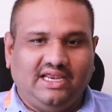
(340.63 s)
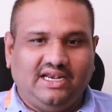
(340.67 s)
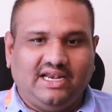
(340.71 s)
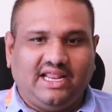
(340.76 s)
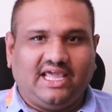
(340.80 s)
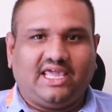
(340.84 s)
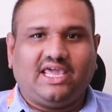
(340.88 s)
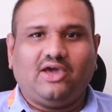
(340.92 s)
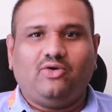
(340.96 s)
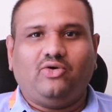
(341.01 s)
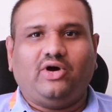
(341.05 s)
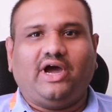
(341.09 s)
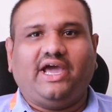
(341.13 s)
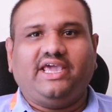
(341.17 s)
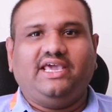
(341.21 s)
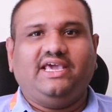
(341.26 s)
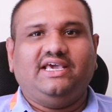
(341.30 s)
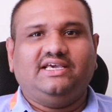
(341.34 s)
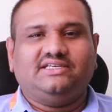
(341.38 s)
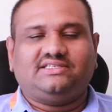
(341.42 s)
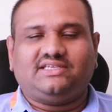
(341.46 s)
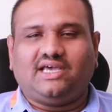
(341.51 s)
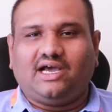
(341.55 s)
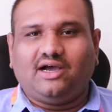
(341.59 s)
இன்றைக்கே அவங்க
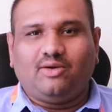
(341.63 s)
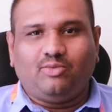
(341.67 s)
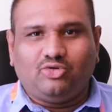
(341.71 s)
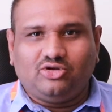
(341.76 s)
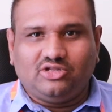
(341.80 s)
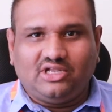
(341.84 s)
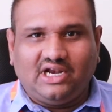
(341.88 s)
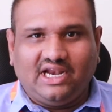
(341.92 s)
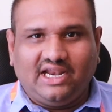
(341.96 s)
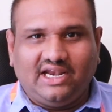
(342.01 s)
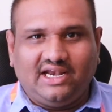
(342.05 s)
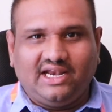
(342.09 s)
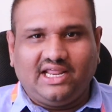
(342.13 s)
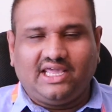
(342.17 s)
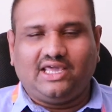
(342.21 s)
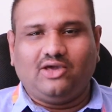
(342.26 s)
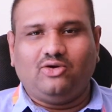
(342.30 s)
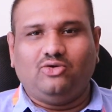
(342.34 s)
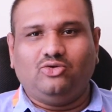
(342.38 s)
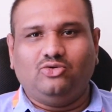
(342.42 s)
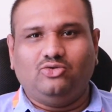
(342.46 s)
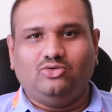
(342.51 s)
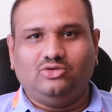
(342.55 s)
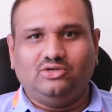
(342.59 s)
ஐஏஎஸ் ஆக போகிறதில்ல
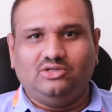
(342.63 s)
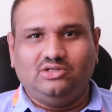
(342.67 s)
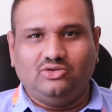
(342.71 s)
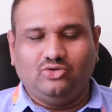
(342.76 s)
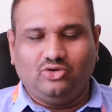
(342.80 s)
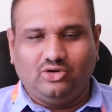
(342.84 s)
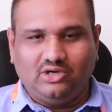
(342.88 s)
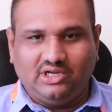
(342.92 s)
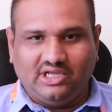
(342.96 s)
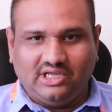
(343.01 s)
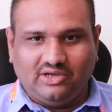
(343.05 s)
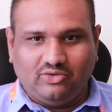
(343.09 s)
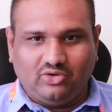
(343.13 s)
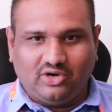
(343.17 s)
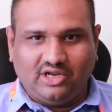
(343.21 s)
இன்றைக்கே அவங்க வந்து ஒரு